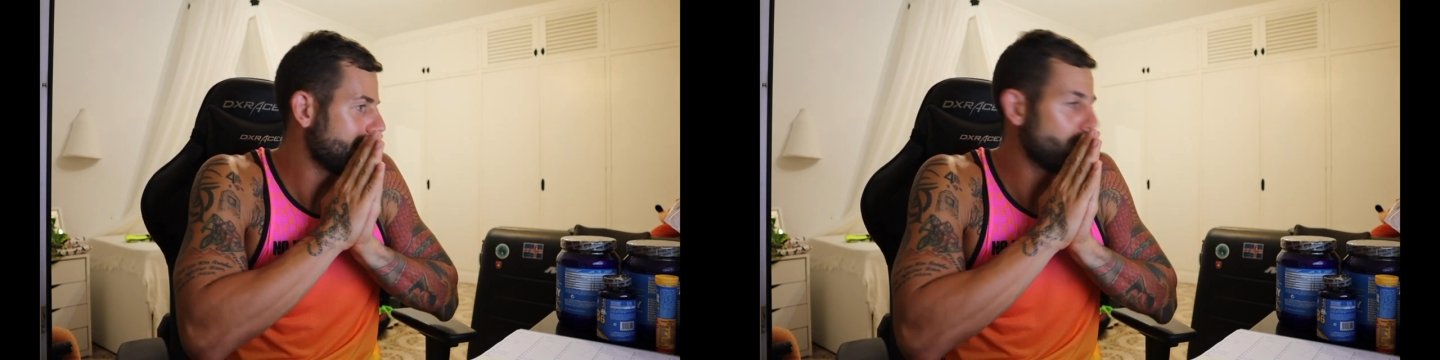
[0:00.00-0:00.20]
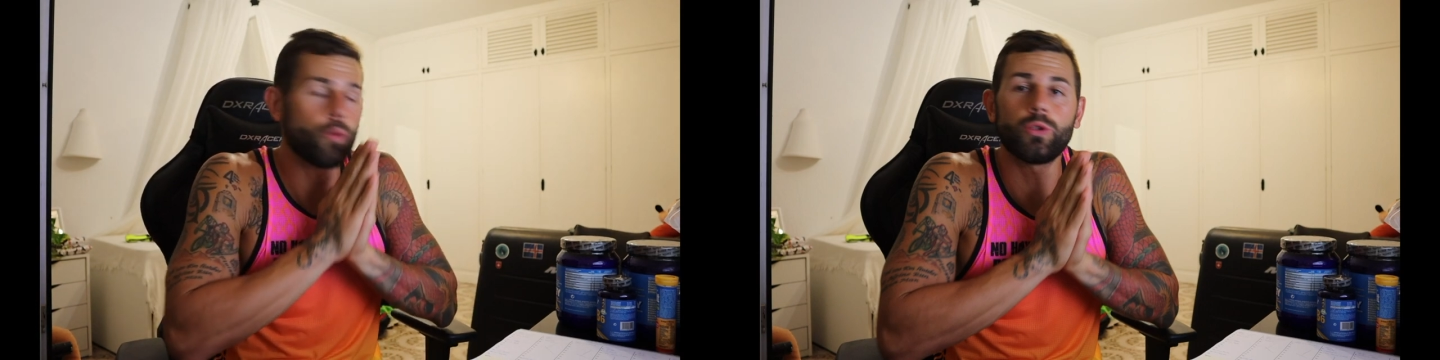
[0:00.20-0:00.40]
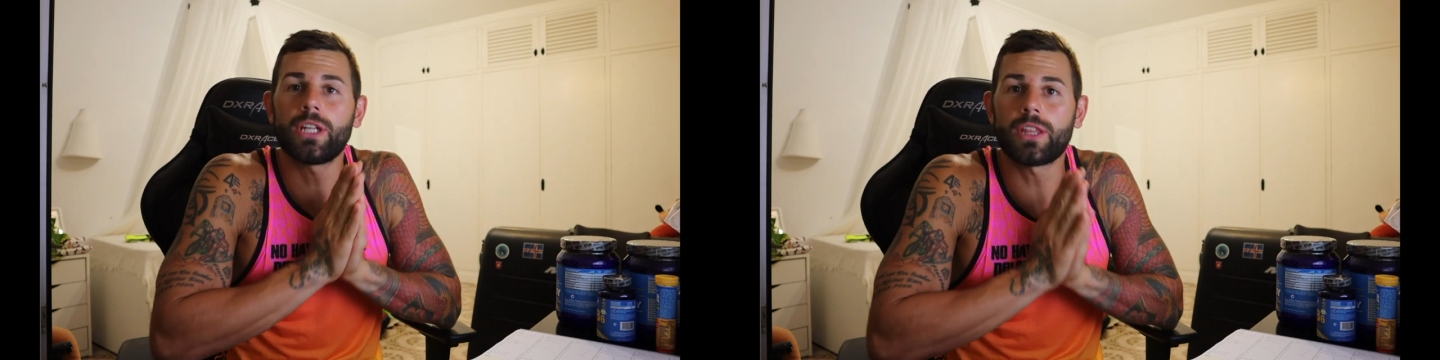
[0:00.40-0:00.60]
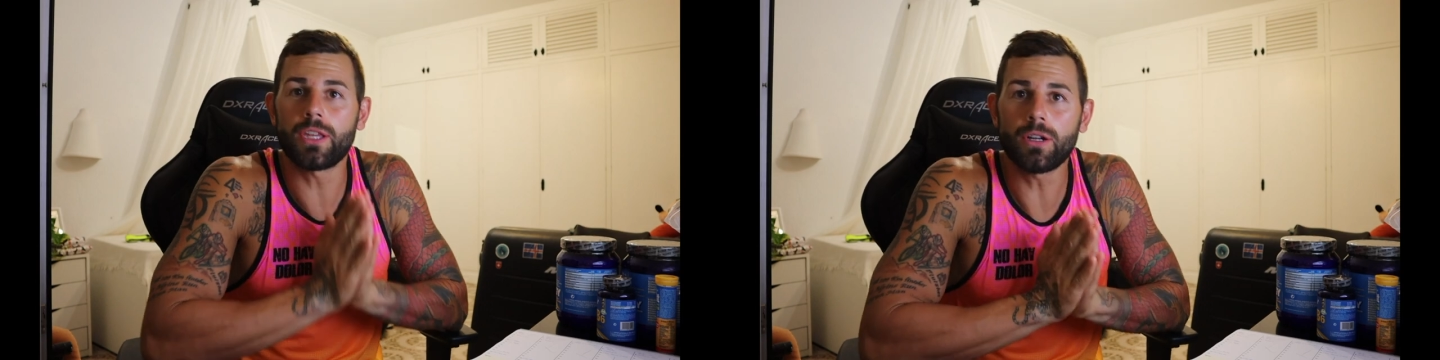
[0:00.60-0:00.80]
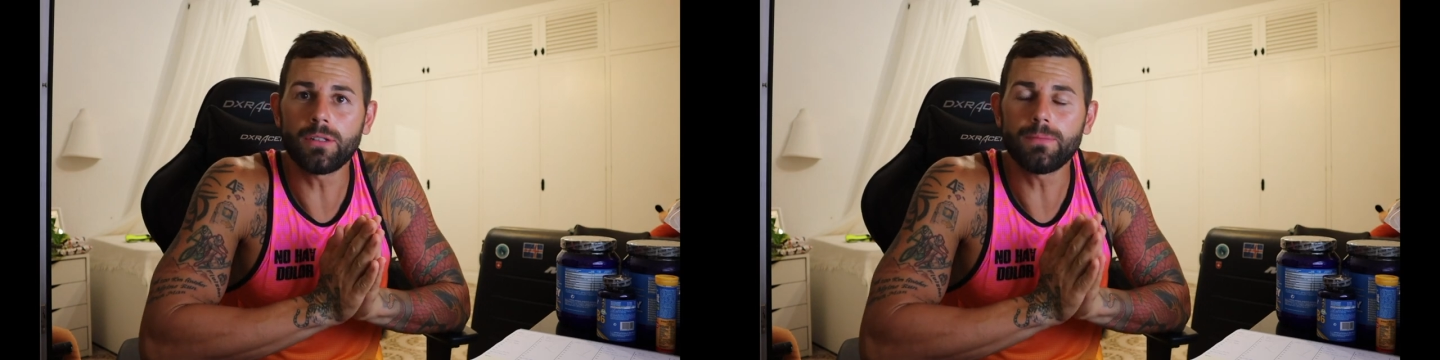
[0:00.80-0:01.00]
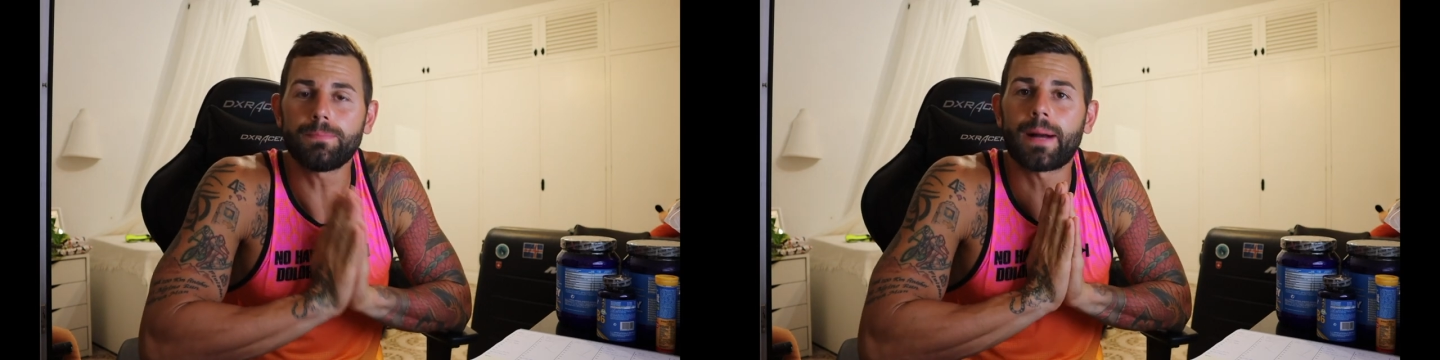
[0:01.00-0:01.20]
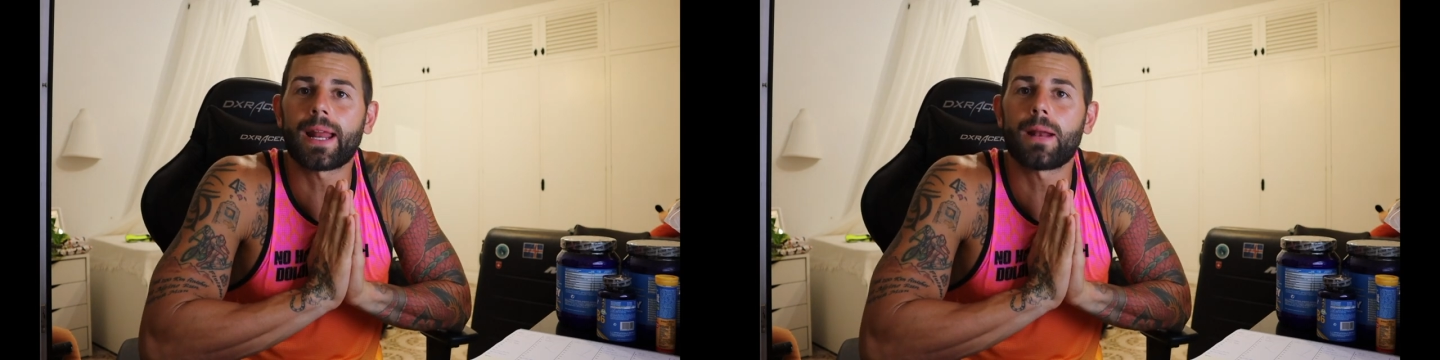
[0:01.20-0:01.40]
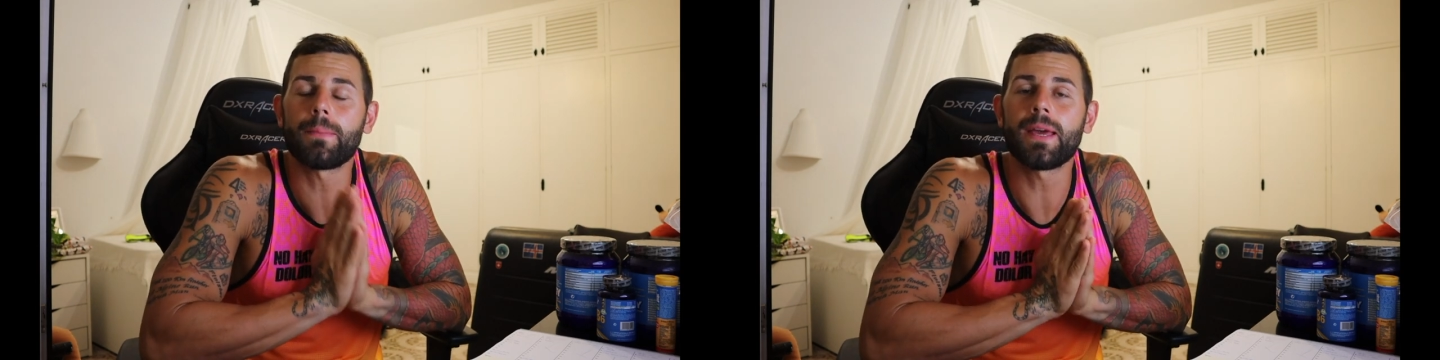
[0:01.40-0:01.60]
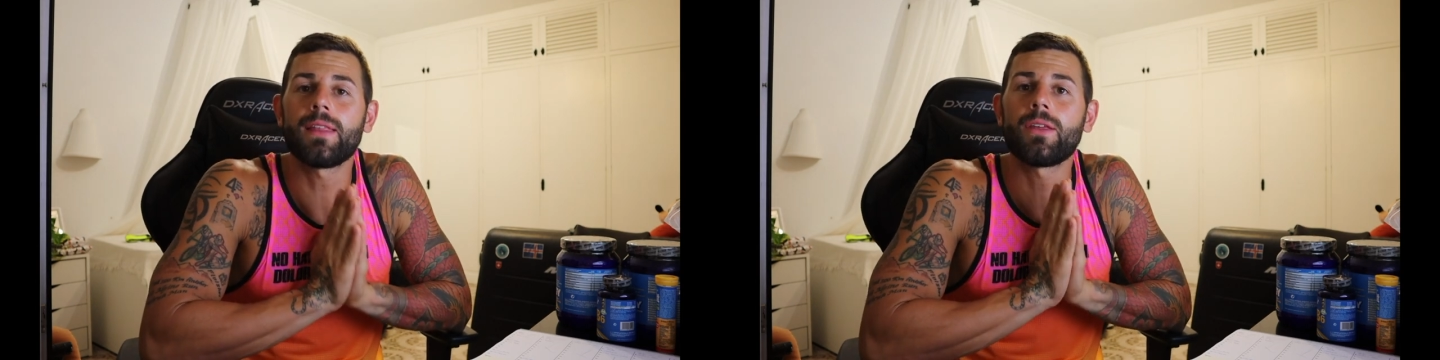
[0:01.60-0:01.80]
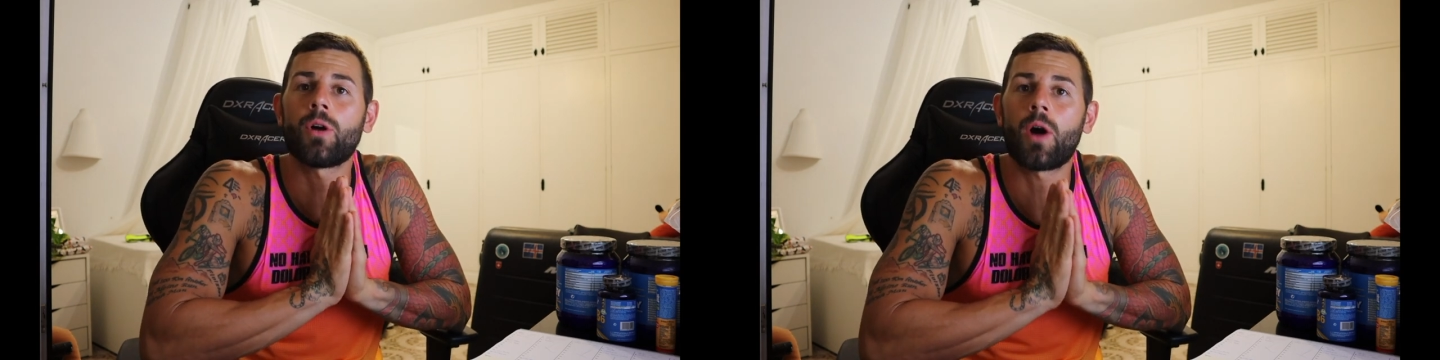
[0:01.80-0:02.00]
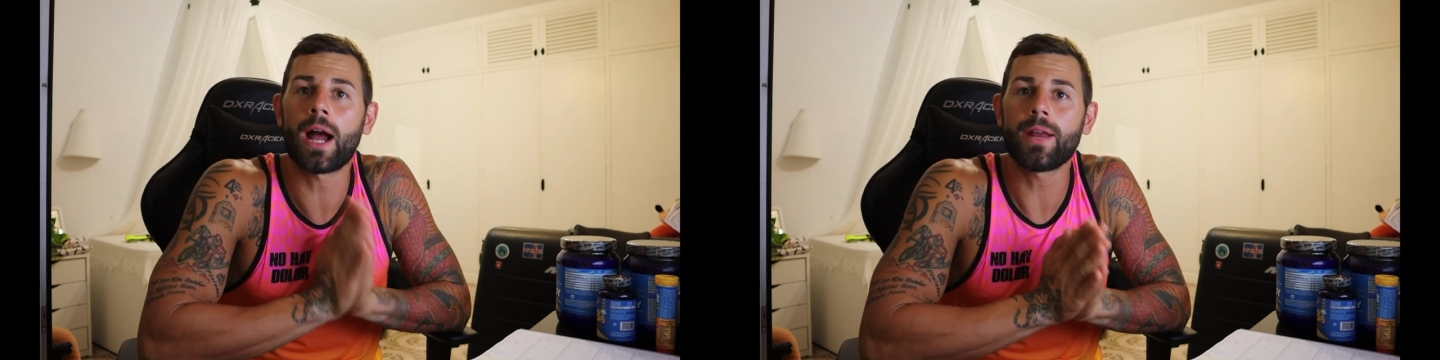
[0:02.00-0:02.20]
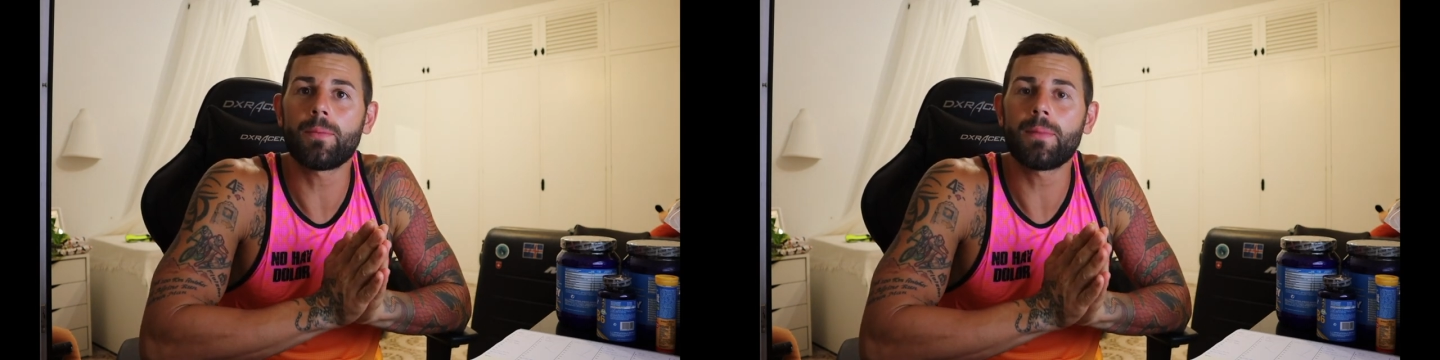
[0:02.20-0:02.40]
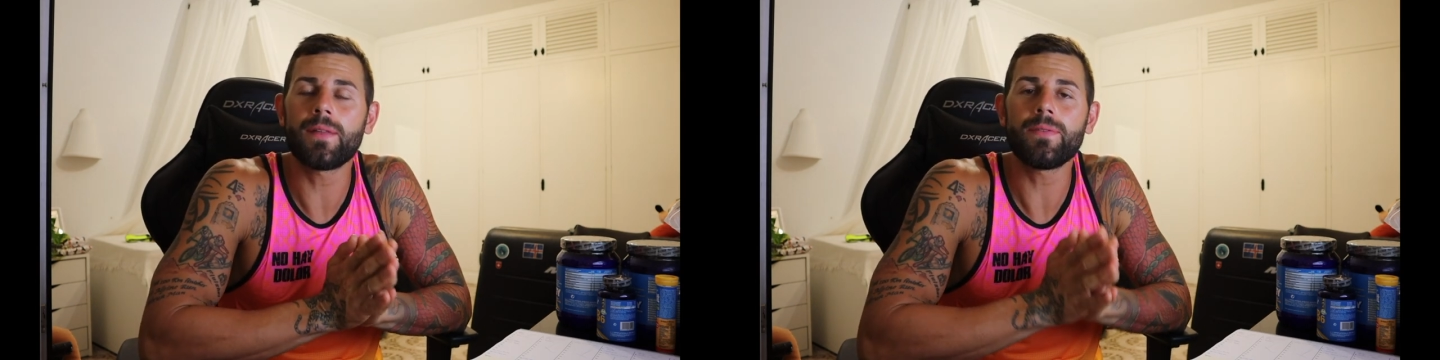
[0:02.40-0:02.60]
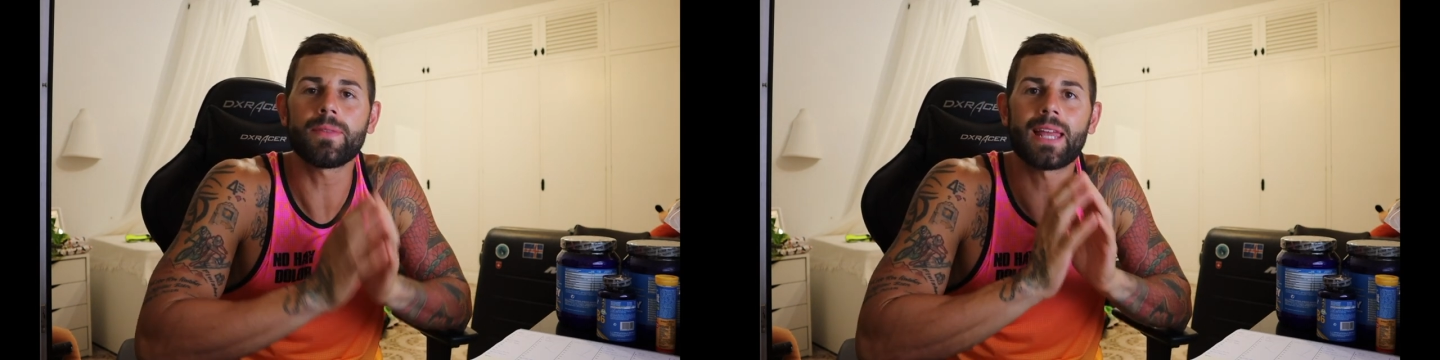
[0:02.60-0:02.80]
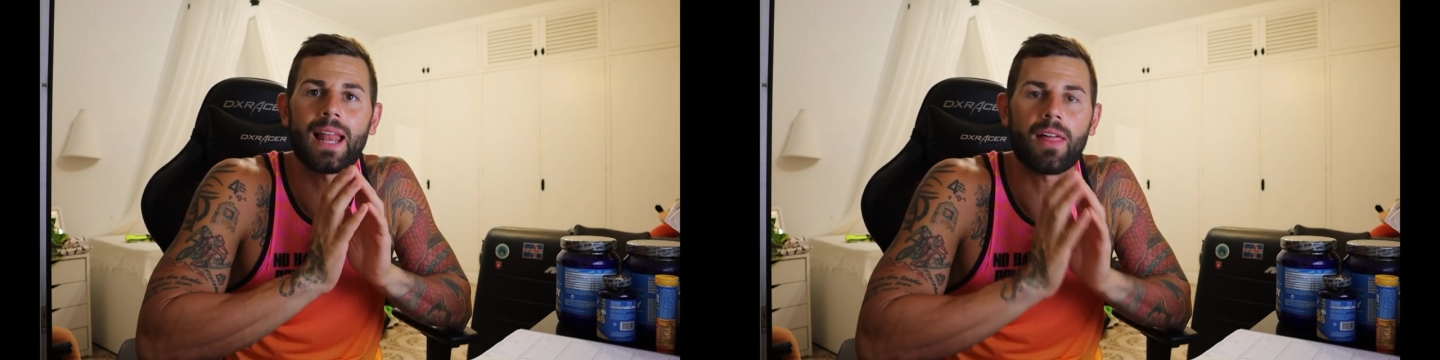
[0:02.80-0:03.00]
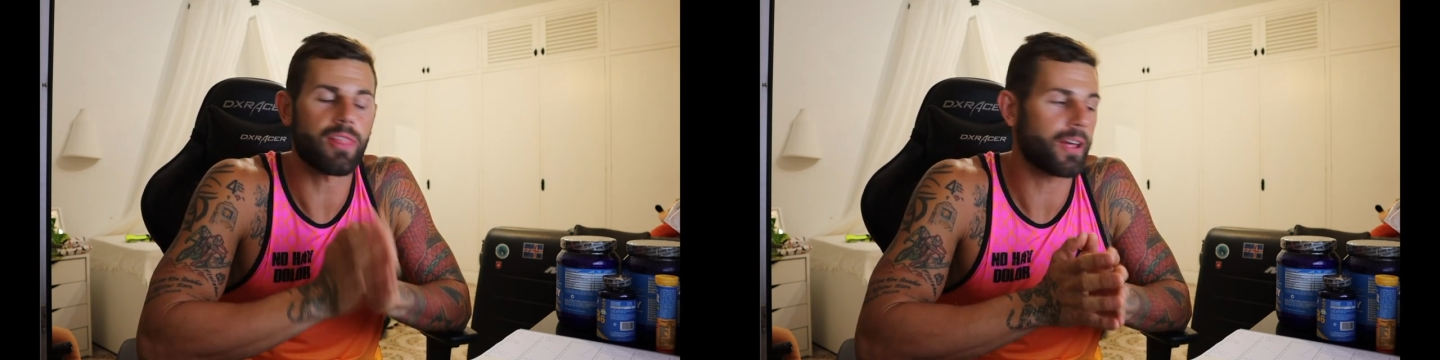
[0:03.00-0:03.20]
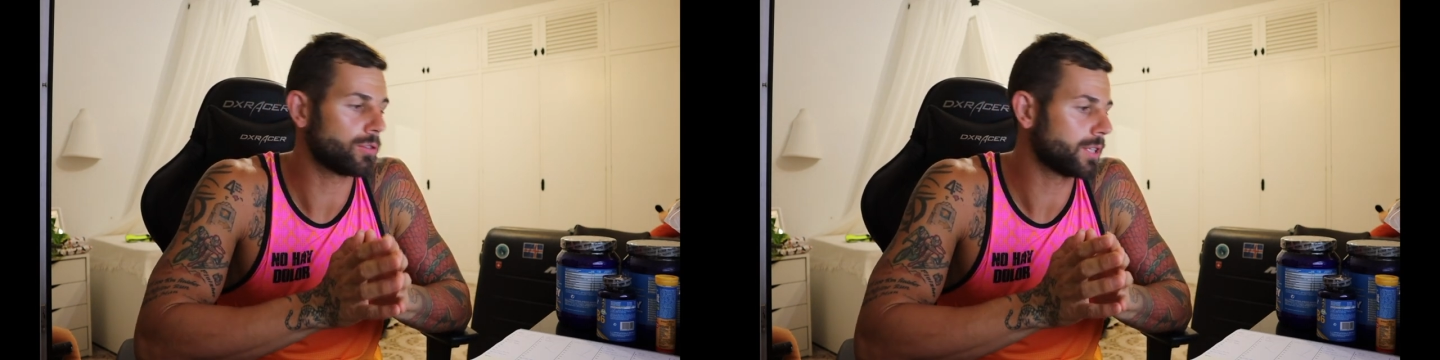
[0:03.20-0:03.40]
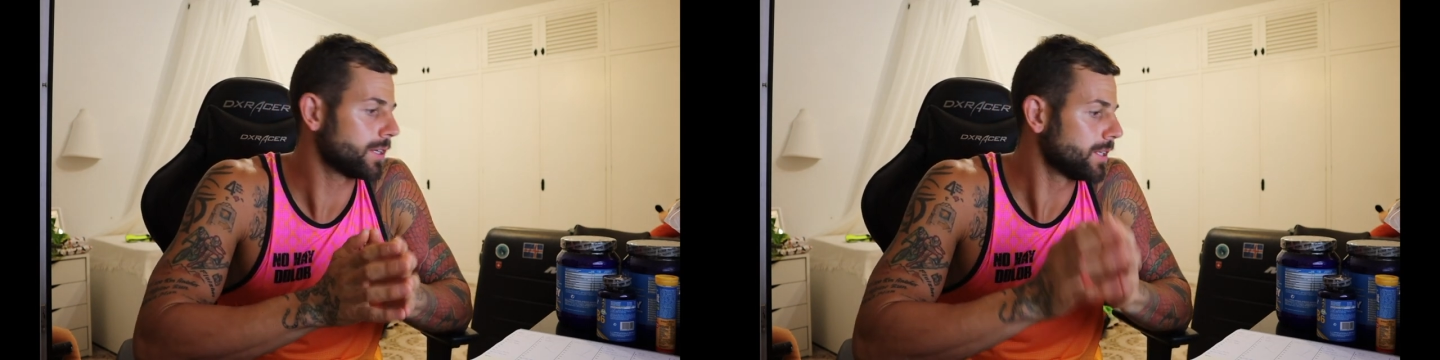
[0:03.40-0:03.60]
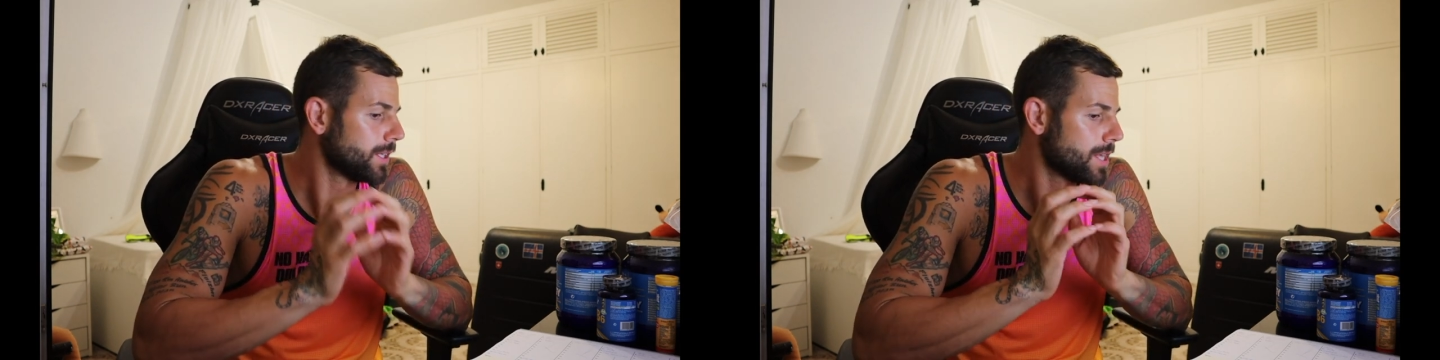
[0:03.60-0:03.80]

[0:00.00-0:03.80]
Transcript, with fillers: nutrición para el medio Ironman de Lanzarote.